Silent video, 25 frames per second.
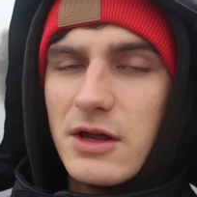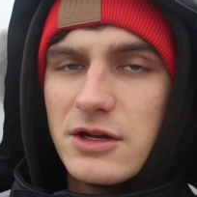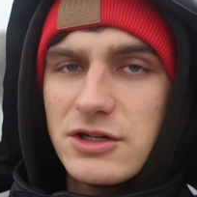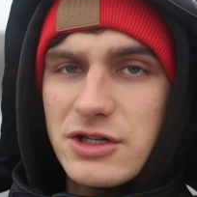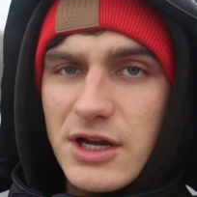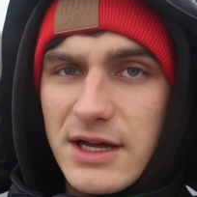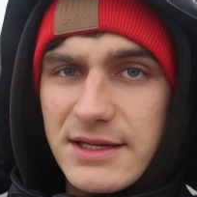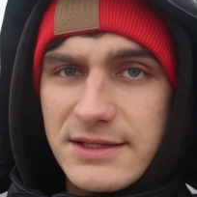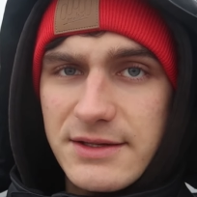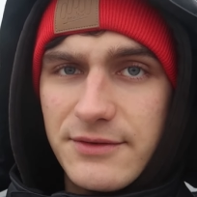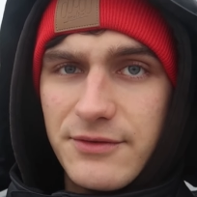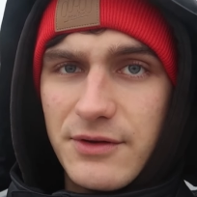
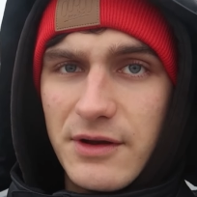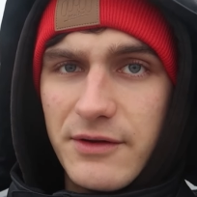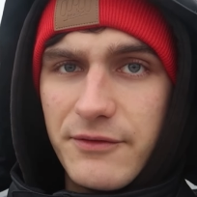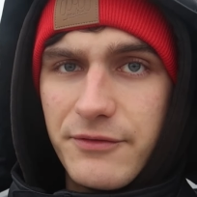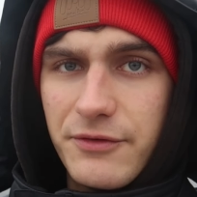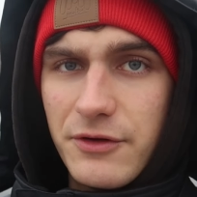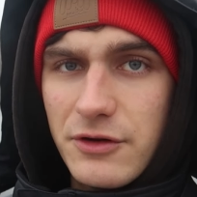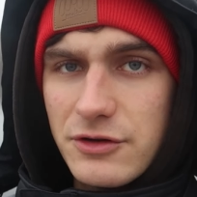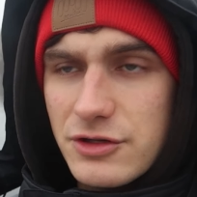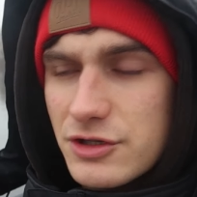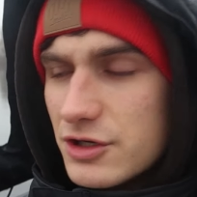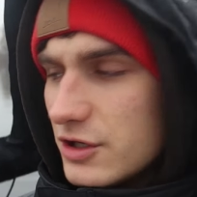Scheiße für den
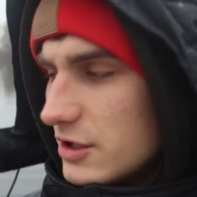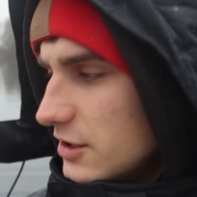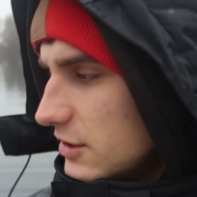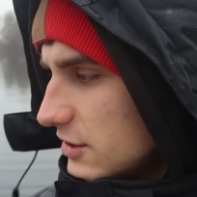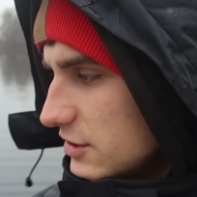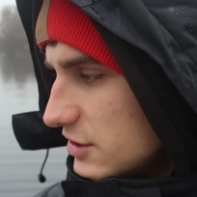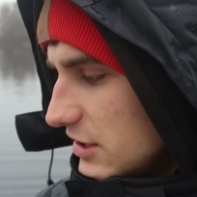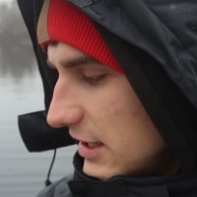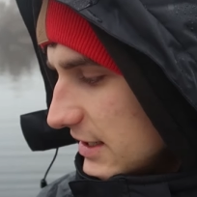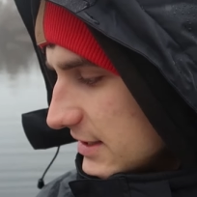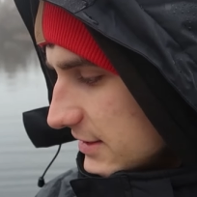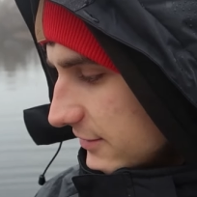Fisch,
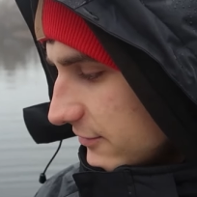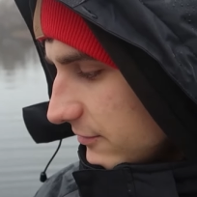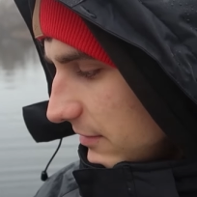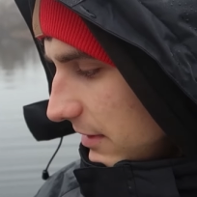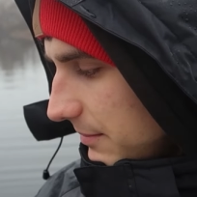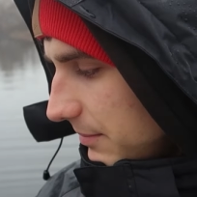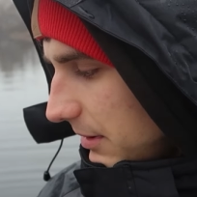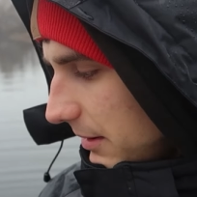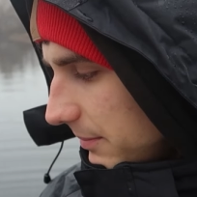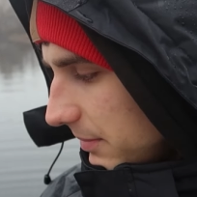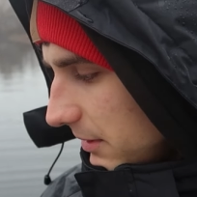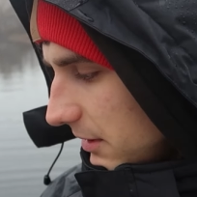scheiße für
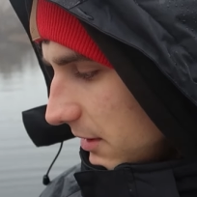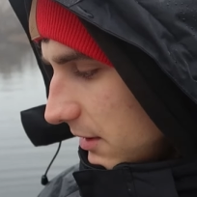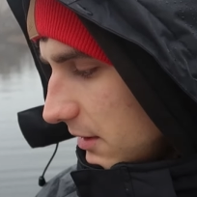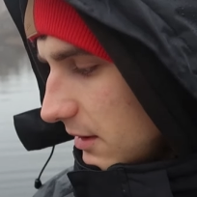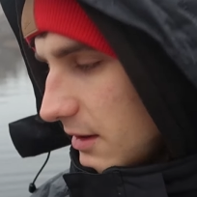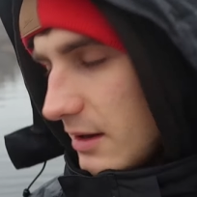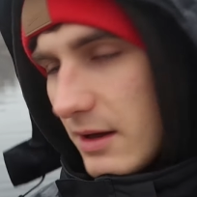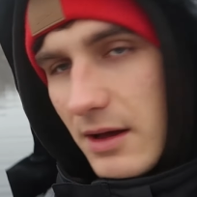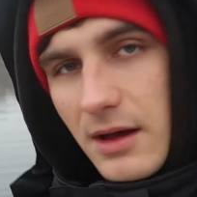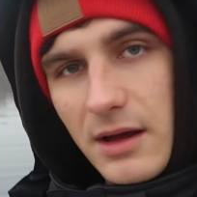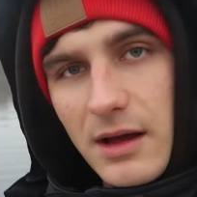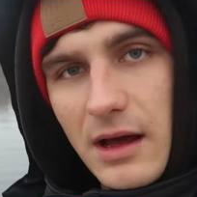meinen Papa,
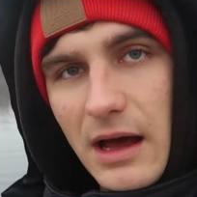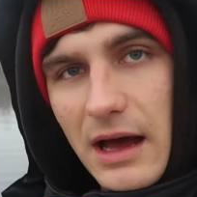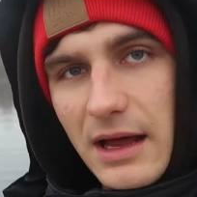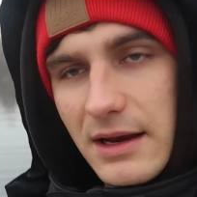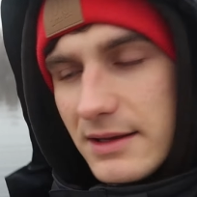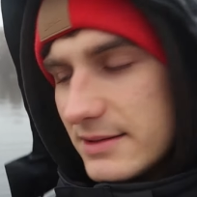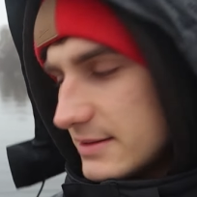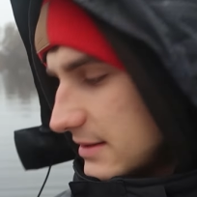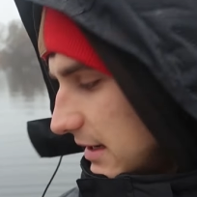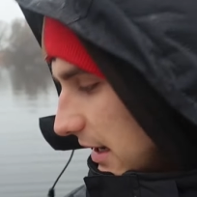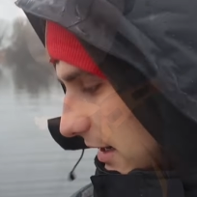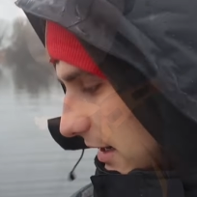alles